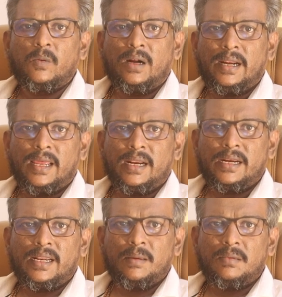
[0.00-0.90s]
ஒன் டே அட் அ
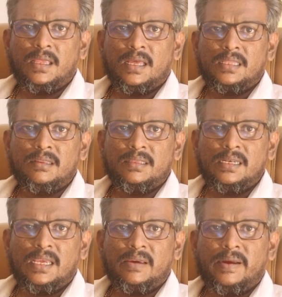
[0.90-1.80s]
டைம் தான் அதாவது
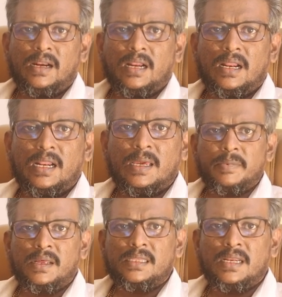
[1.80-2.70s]
இன்றைக்கி வேண்டாம் நாளைக்கு
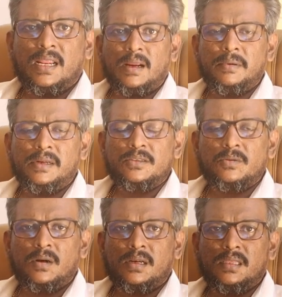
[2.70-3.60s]
பார்த்துக்கலாம் அப்படின்னு
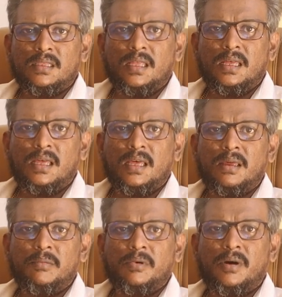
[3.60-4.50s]
சொல்கிறது தான்
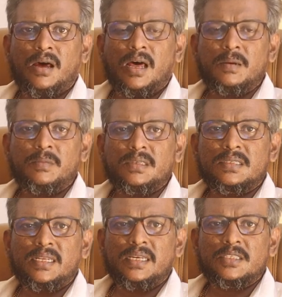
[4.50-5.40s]
இப்போ ஆரம்ப
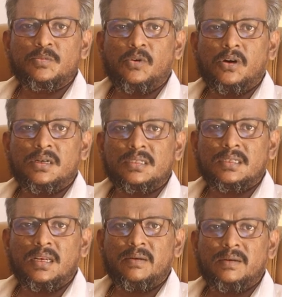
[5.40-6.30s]
ஸ்டேஜ்
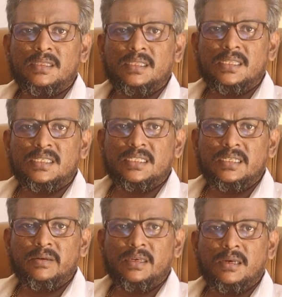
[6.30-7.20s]
ஸ்மோக்கர்ஸ்லாம் வந்து இந்த
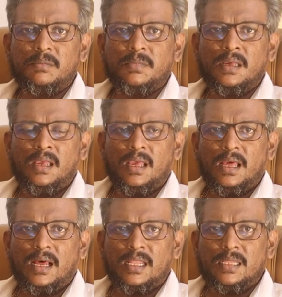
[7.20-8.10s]
சீவிங்கம்
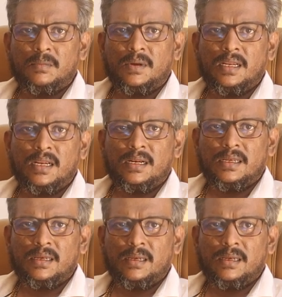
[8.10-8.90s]
அந்த மாதிரியான